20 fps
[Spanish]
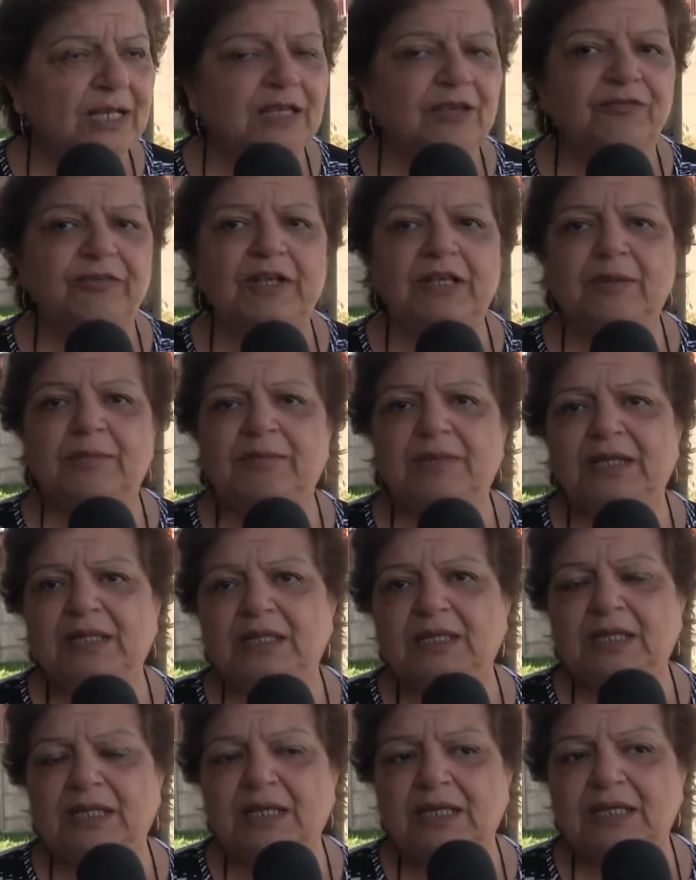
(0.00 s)
que
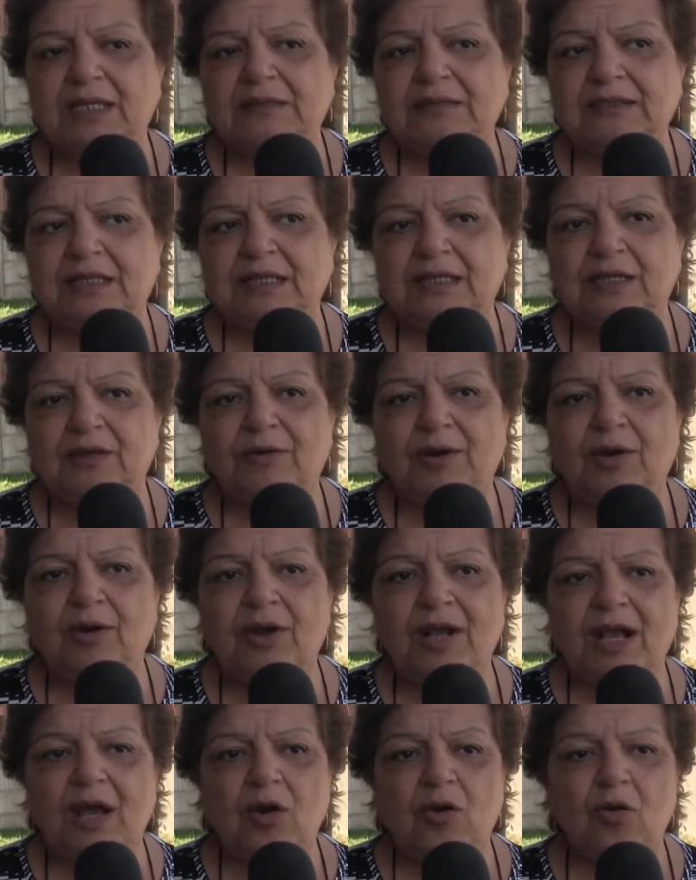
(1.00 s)
felizmente se han llevado
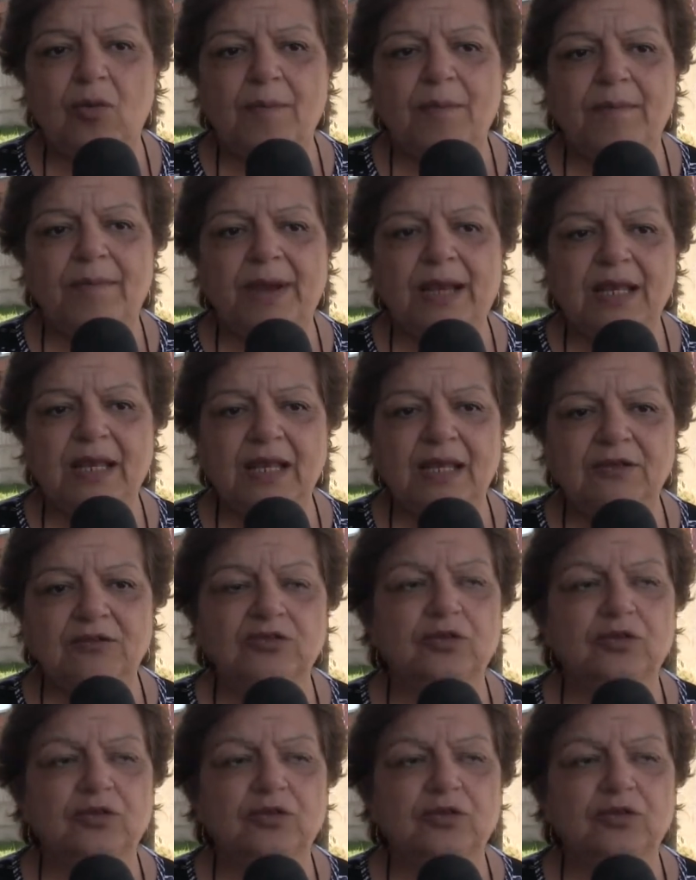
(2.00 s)
a cabo varias